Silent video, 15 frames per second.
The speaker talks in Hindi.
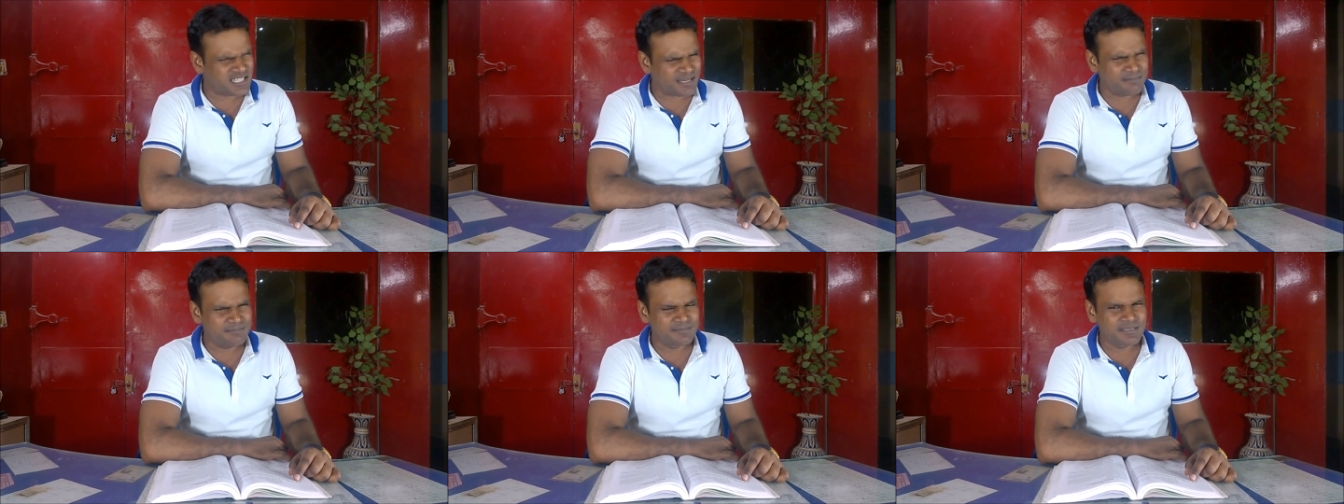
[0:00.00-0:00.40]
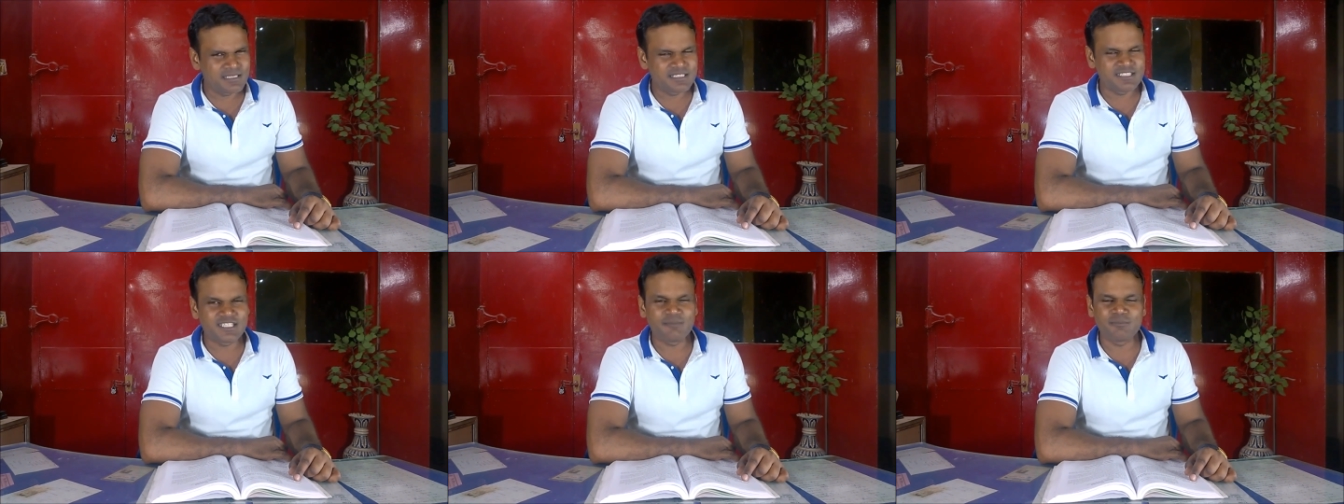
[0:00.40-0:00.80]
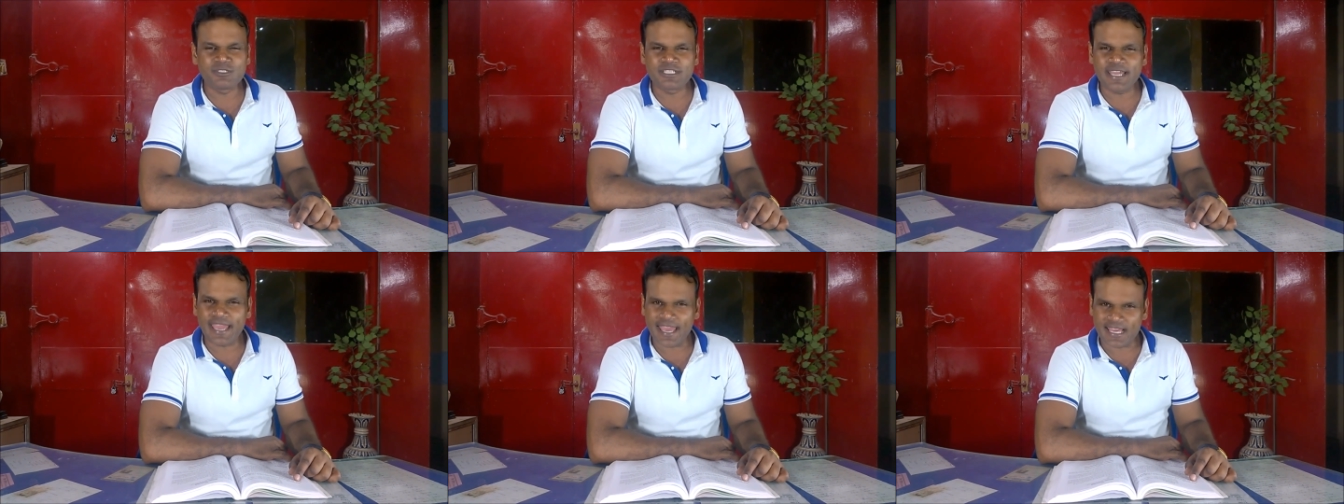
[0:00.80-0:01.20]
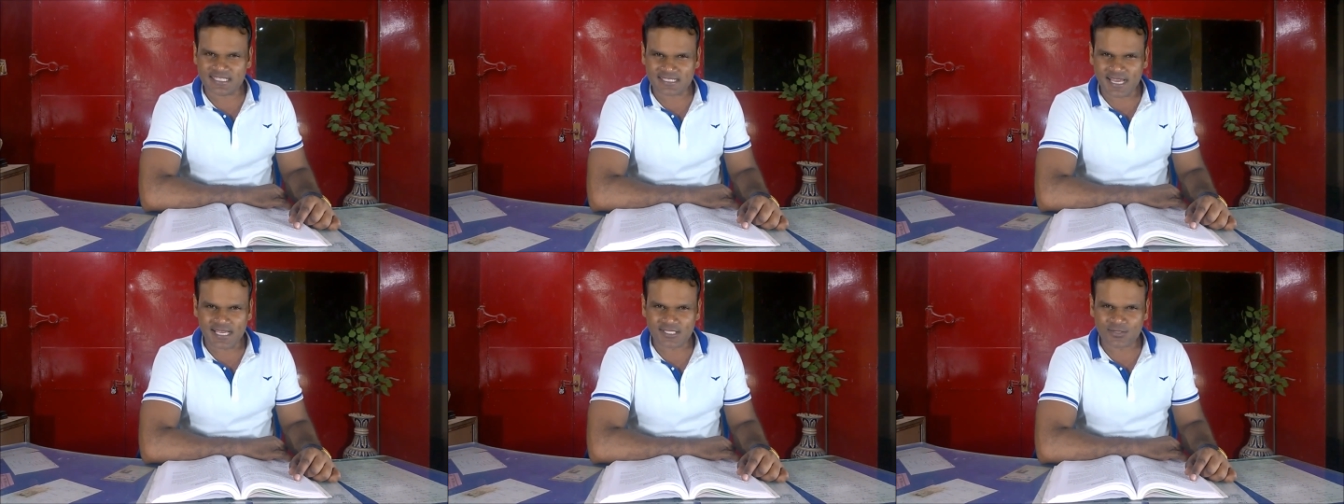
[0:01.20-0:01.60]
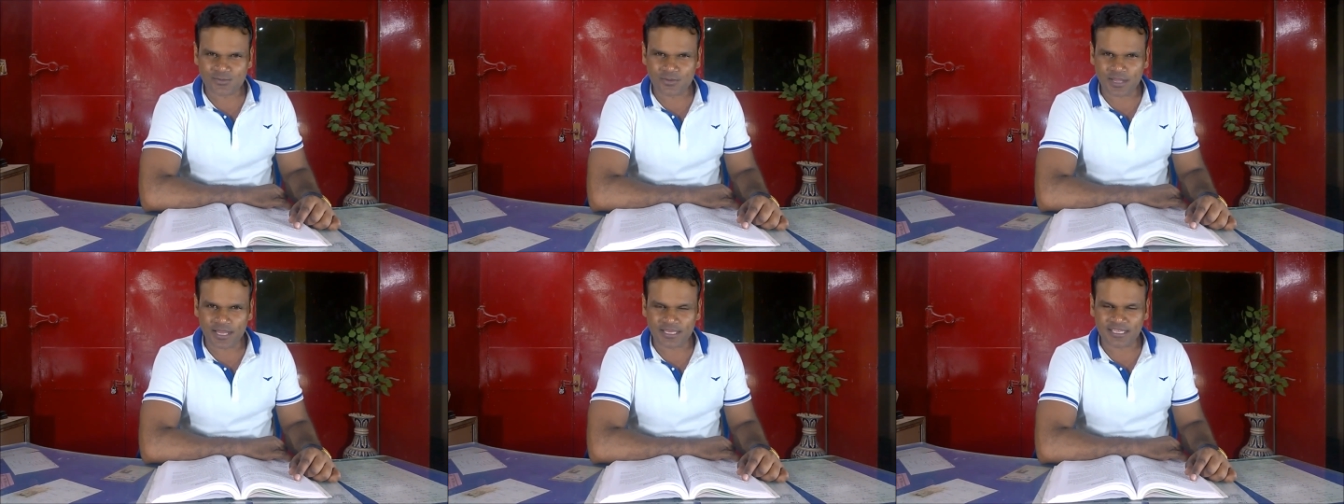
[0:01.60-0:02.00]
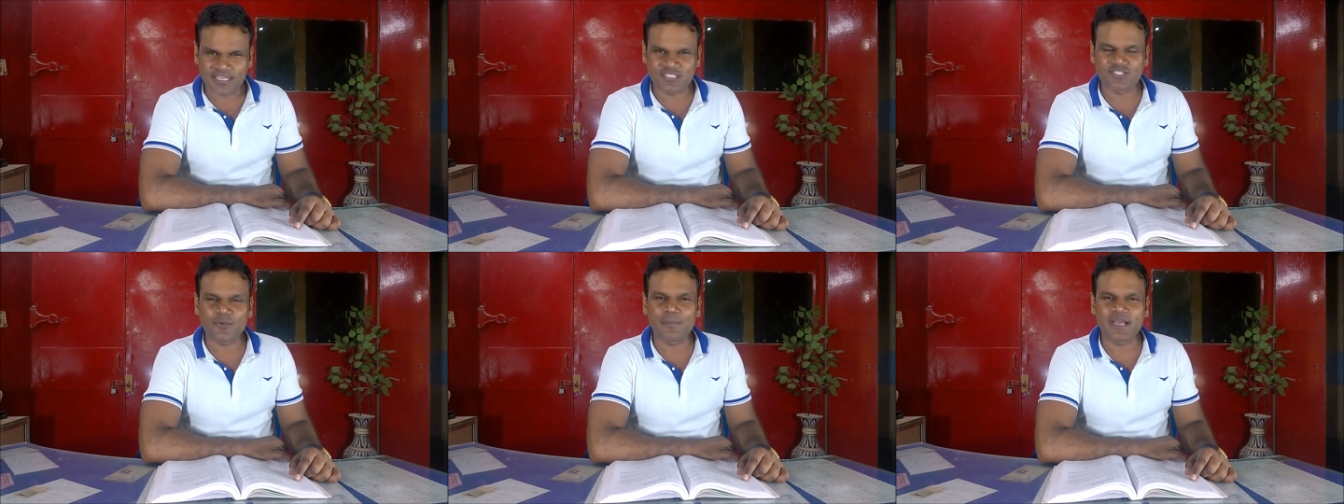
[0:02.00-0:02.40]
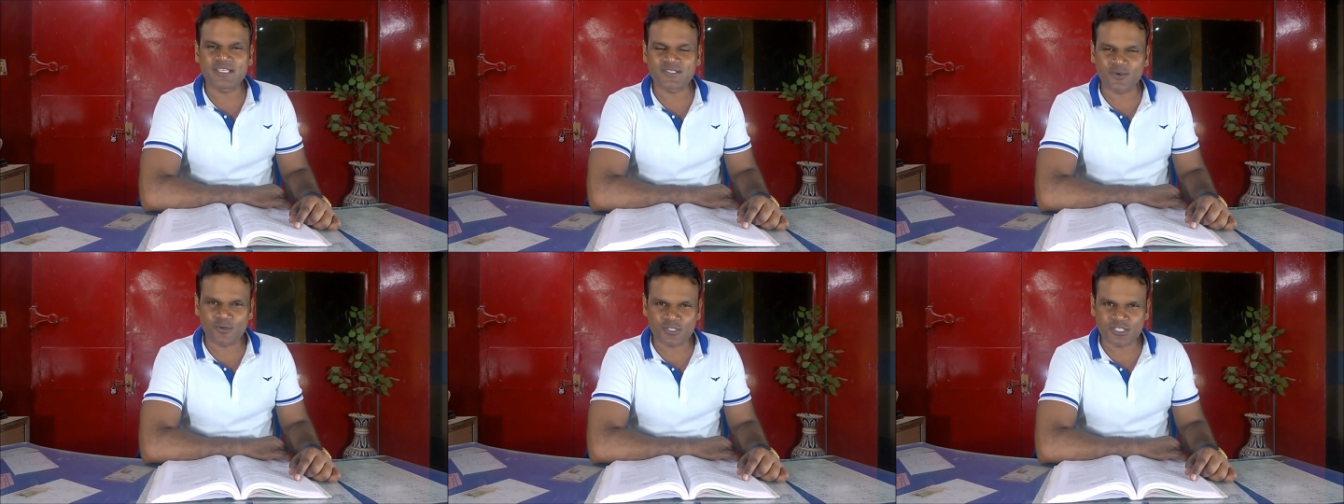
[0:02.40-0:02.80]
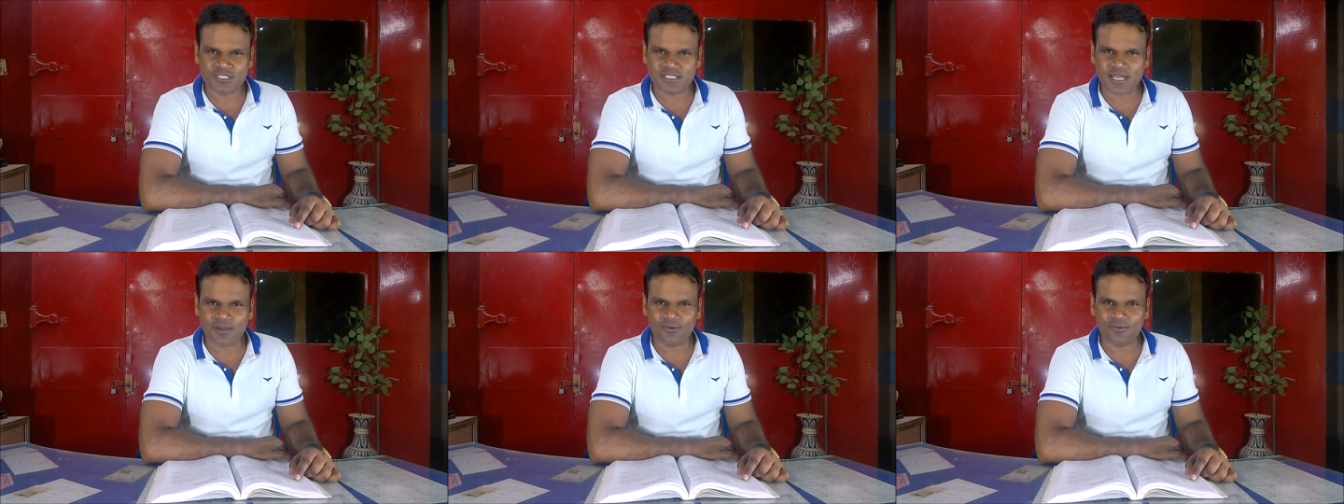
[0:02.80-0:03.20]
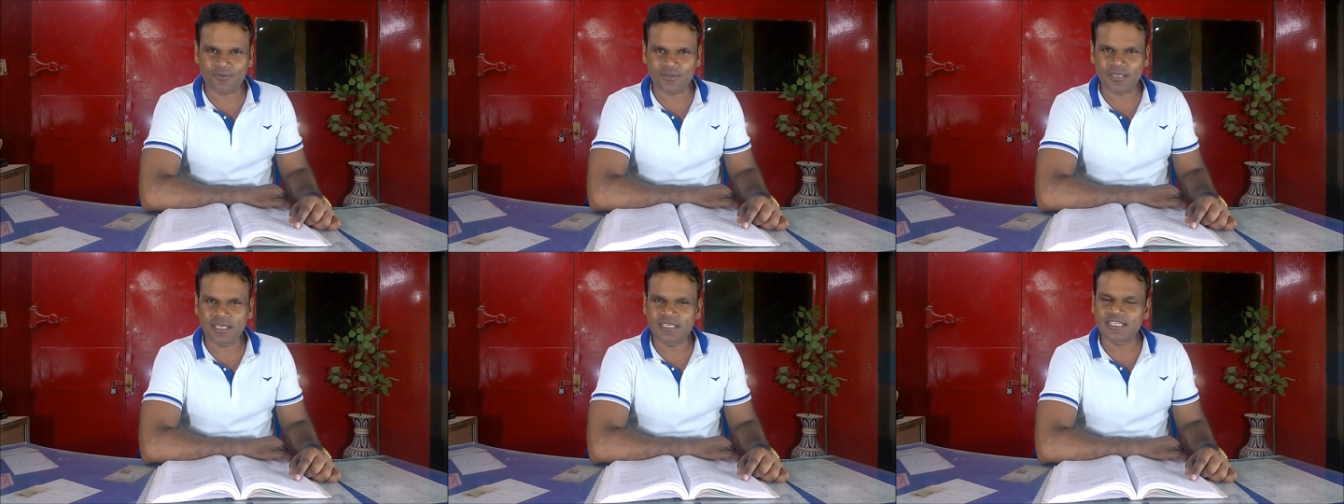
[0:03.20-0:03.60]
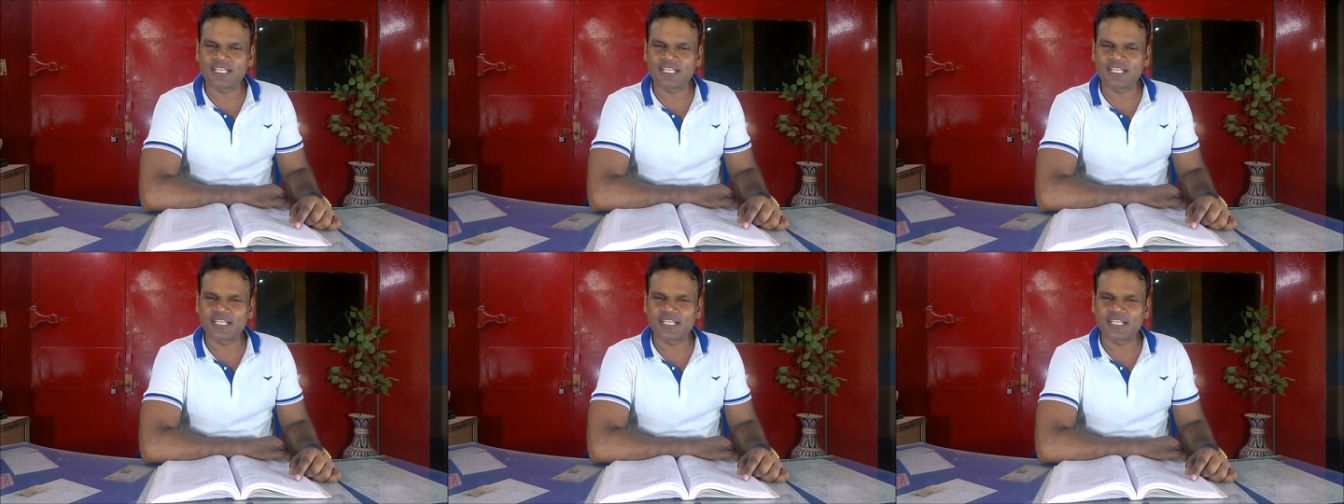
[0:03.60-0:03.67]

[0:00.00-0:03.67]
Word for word: तब जब मुझे एहसास हुआ कि जो मैं सोचता हूँ